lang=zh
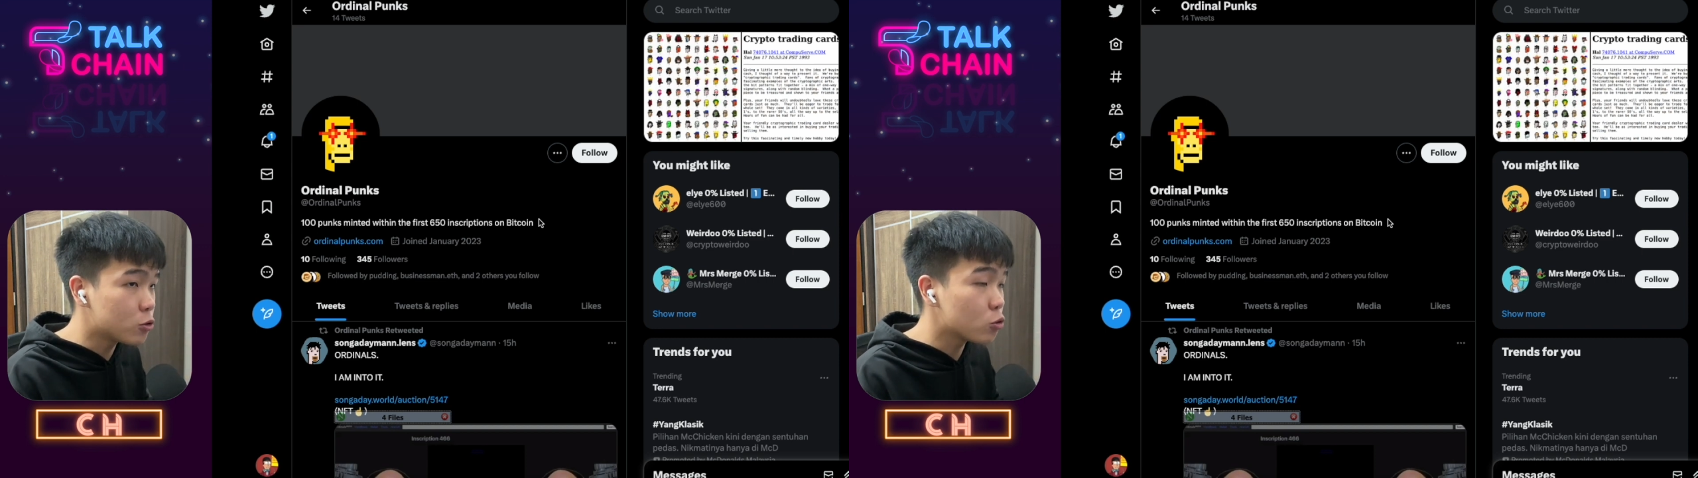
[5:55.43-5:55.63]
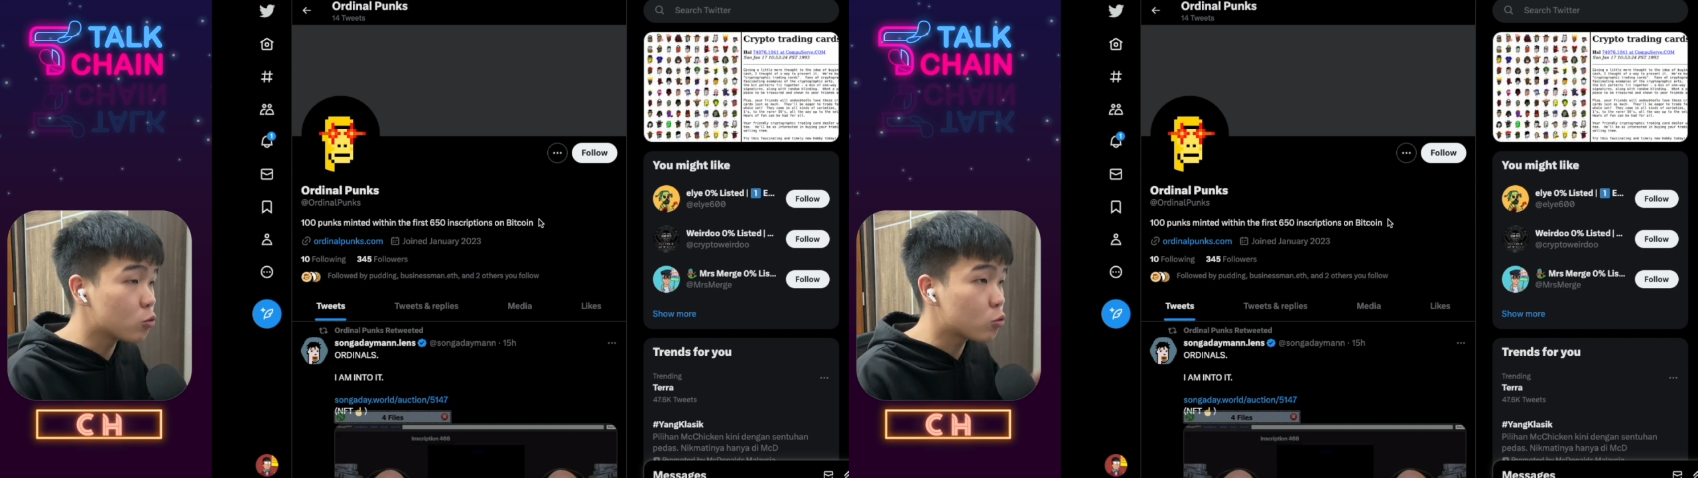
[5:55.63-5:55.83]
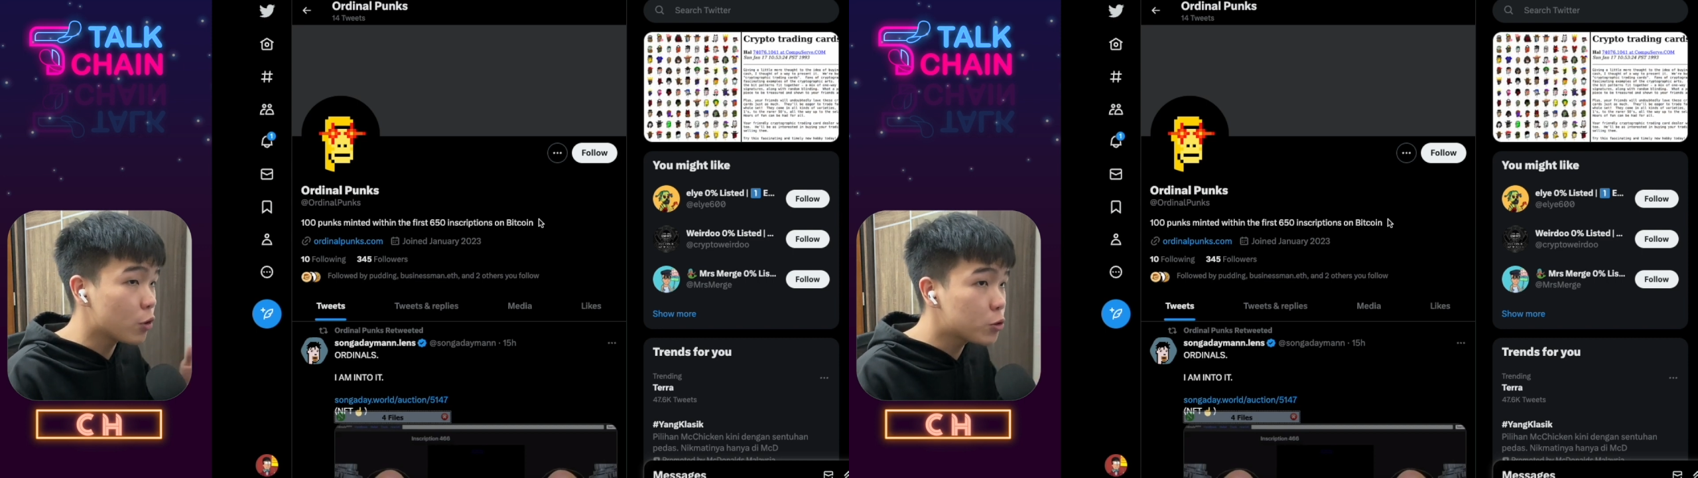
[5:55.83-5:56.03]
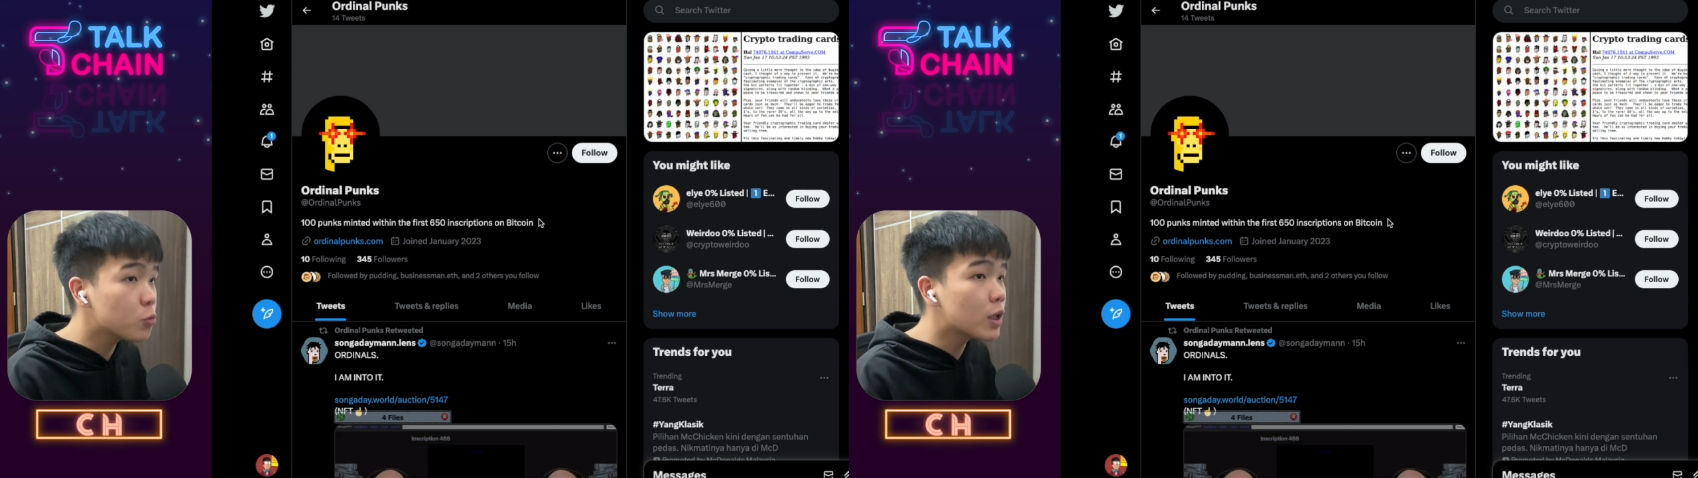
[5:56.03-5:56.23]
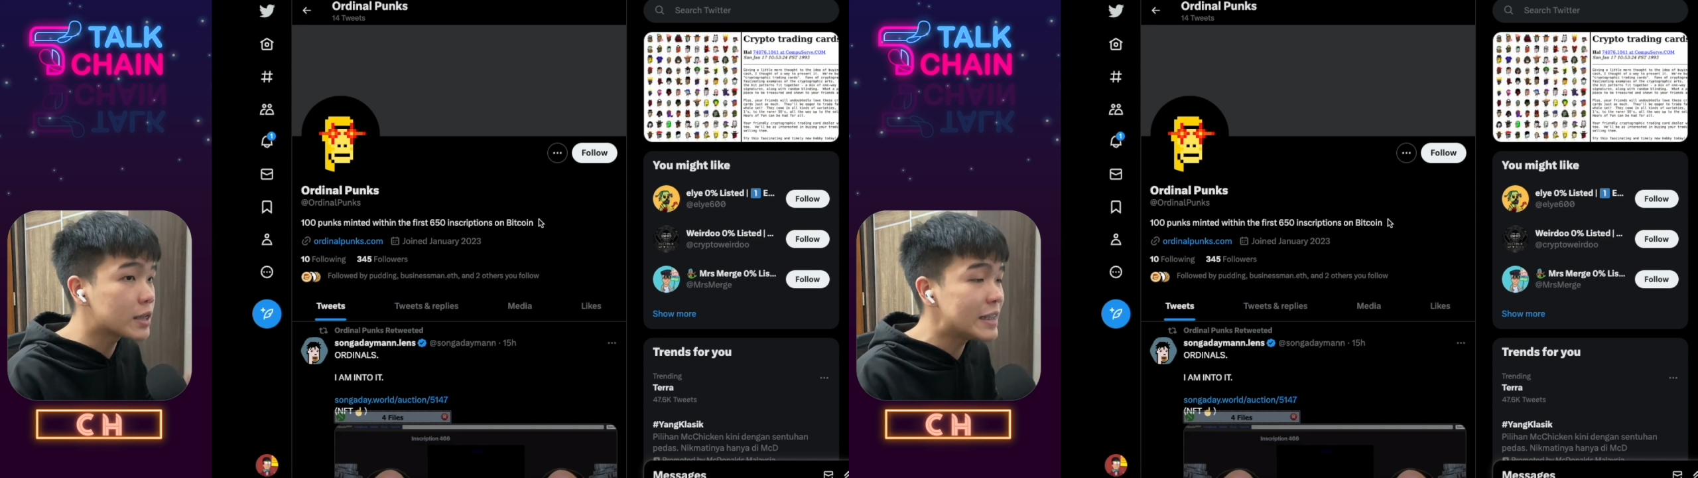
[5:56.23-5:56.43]
就推
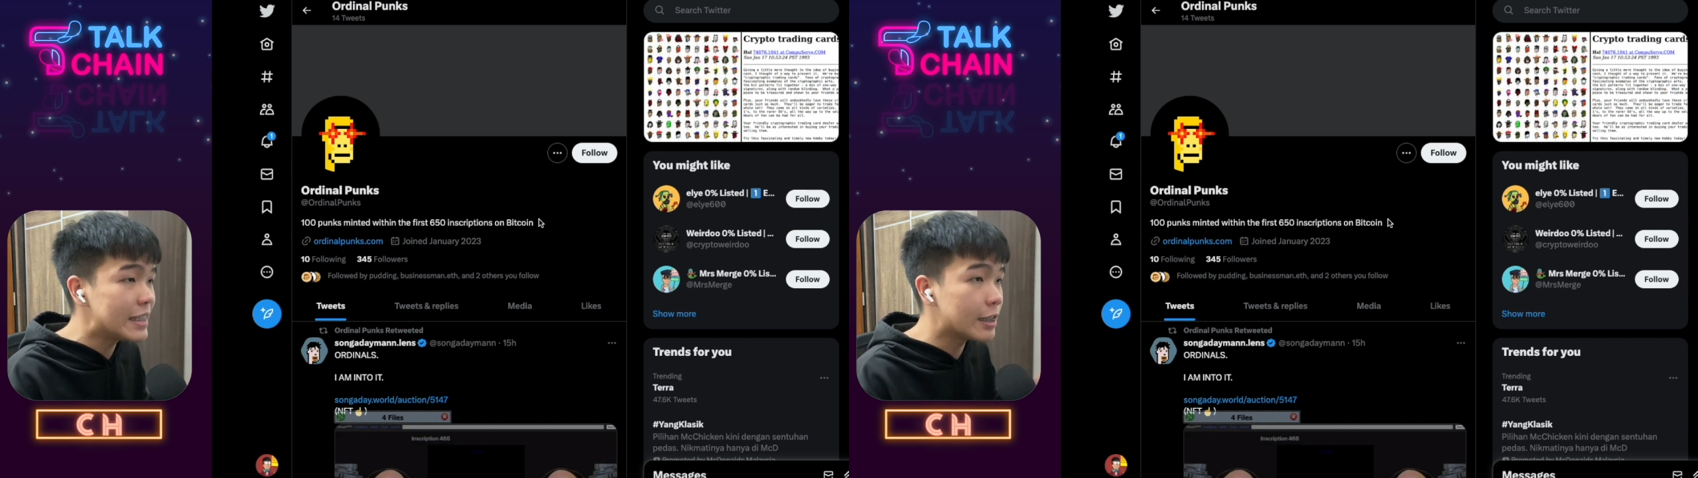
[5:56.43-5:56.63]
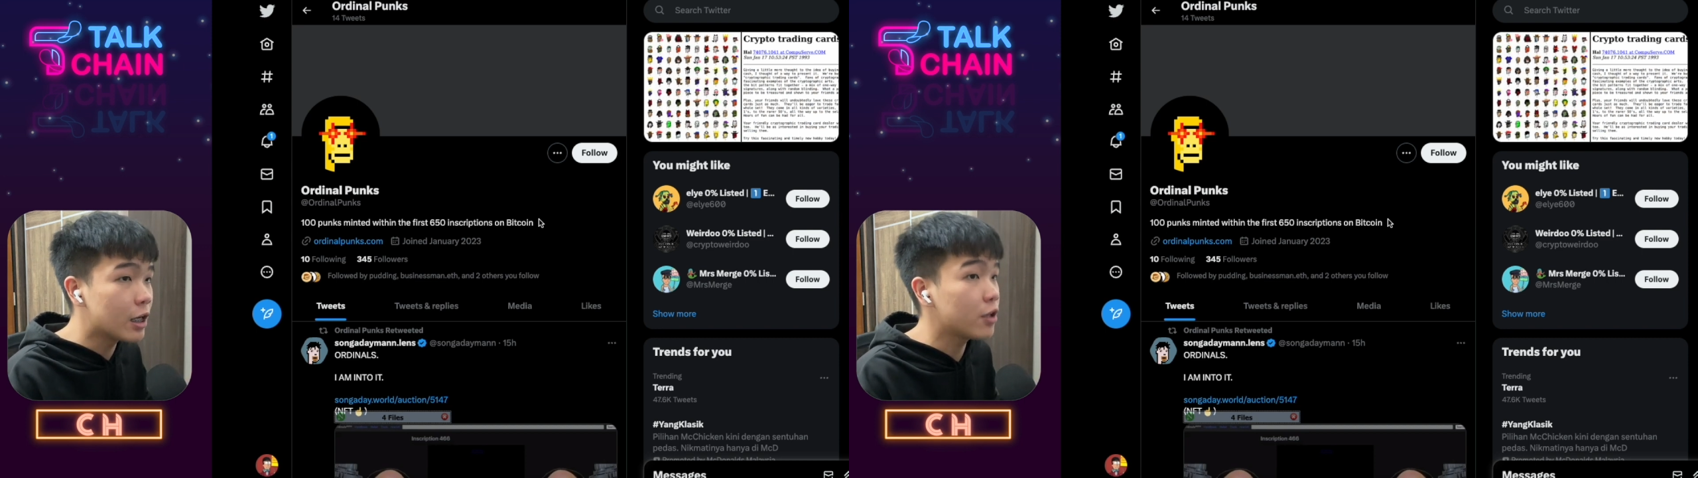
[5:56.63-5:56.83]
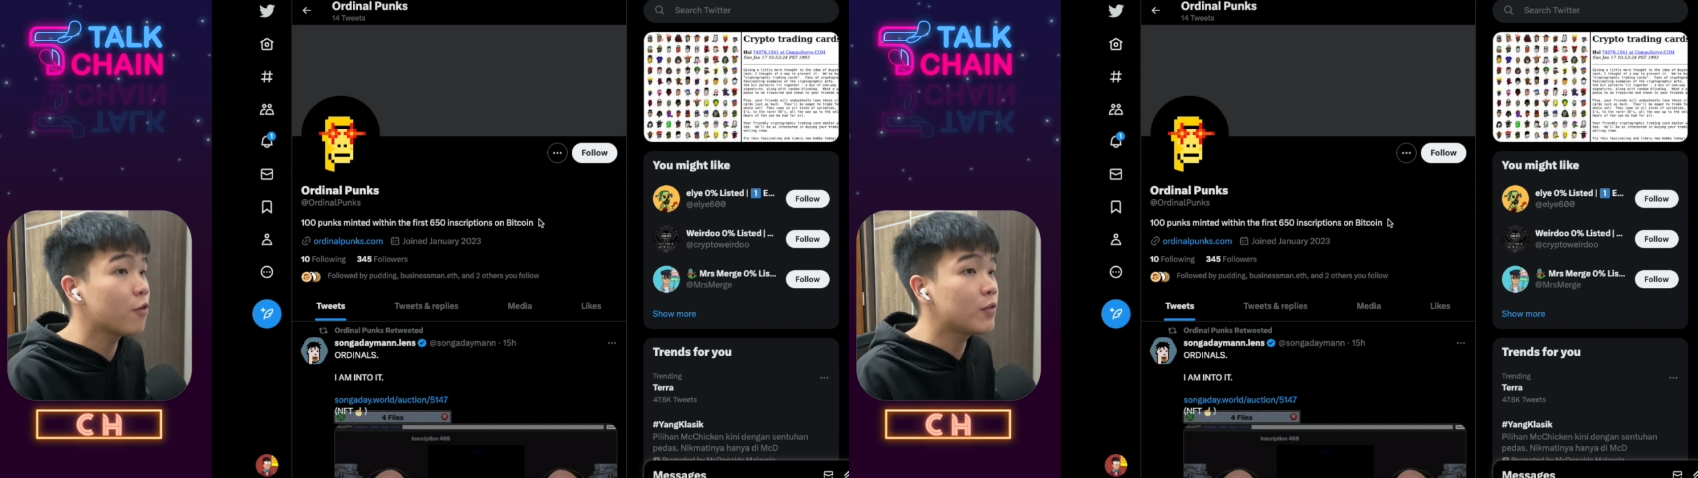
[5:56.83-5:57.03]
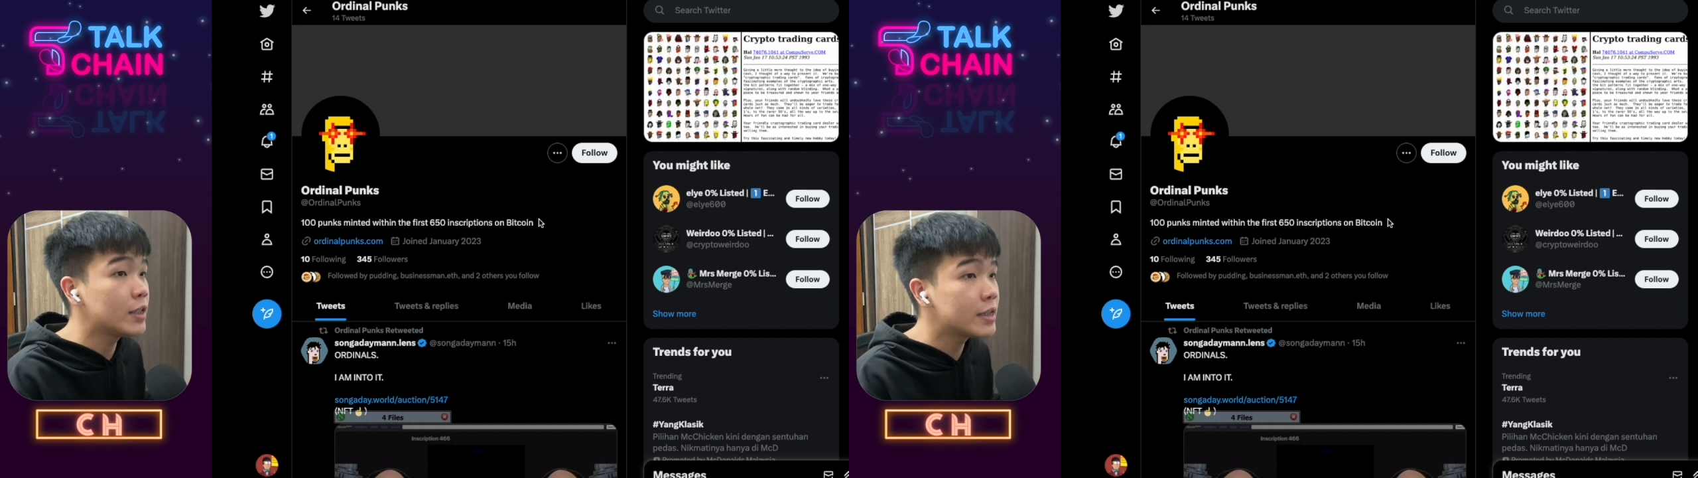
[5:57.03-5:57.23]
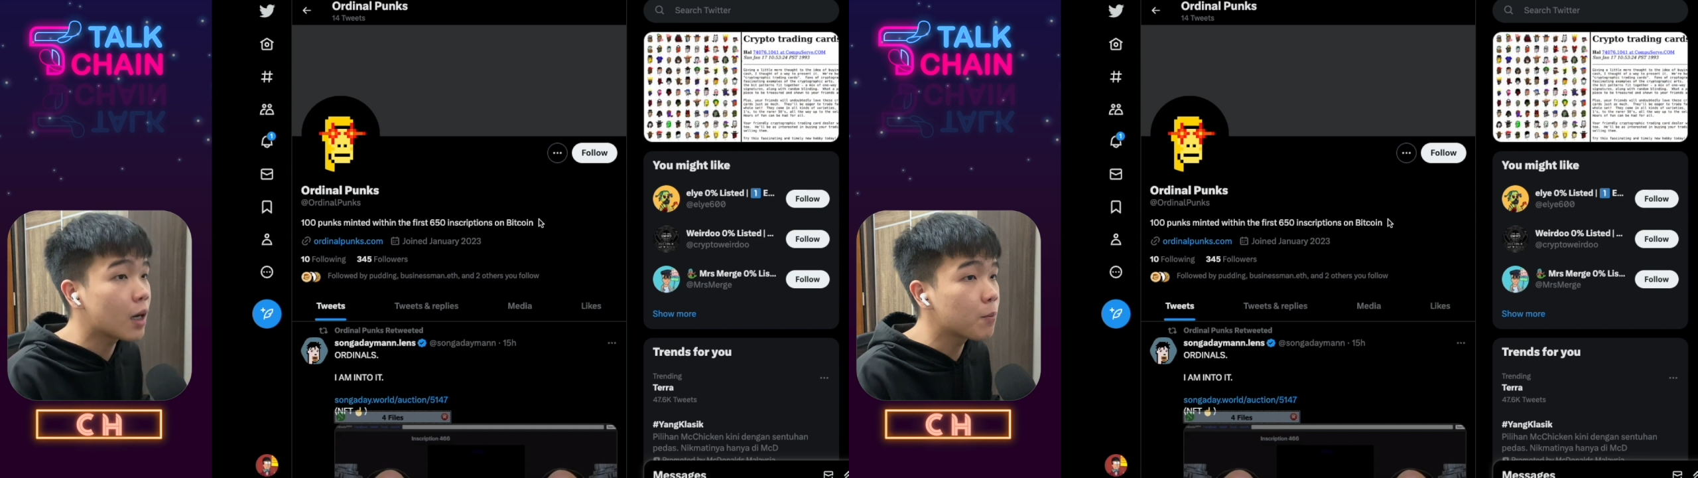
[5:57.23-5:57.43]
出了自己的 N F T
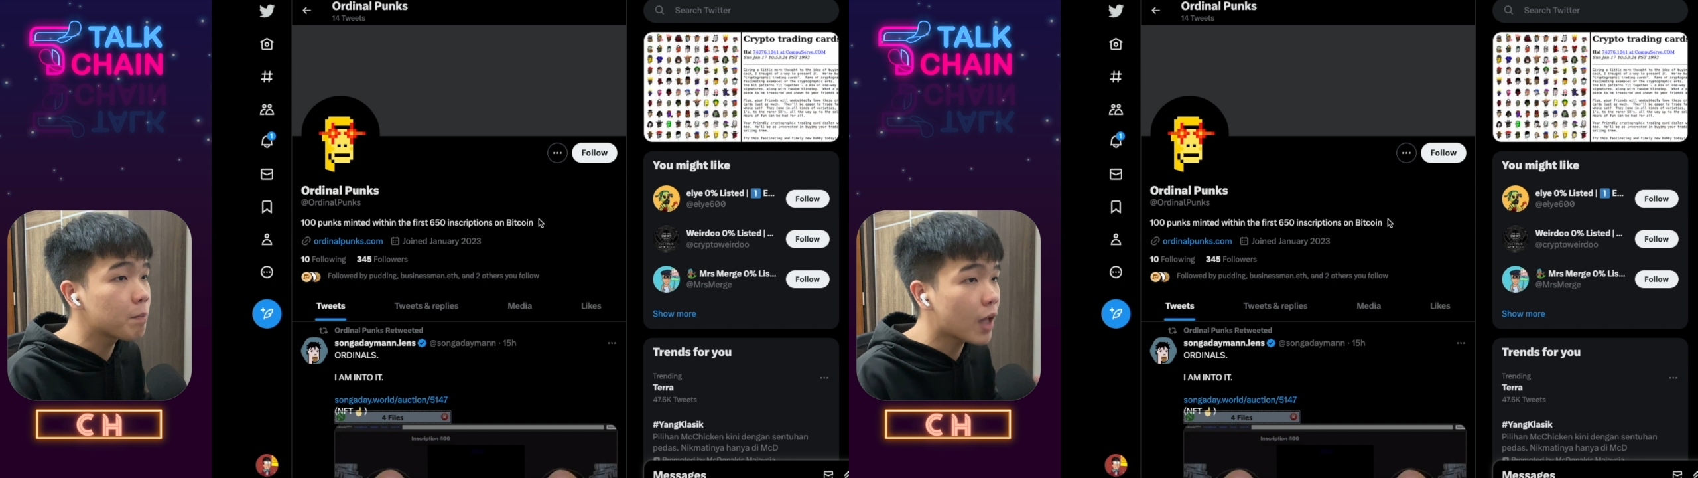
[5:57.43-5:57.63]
项目，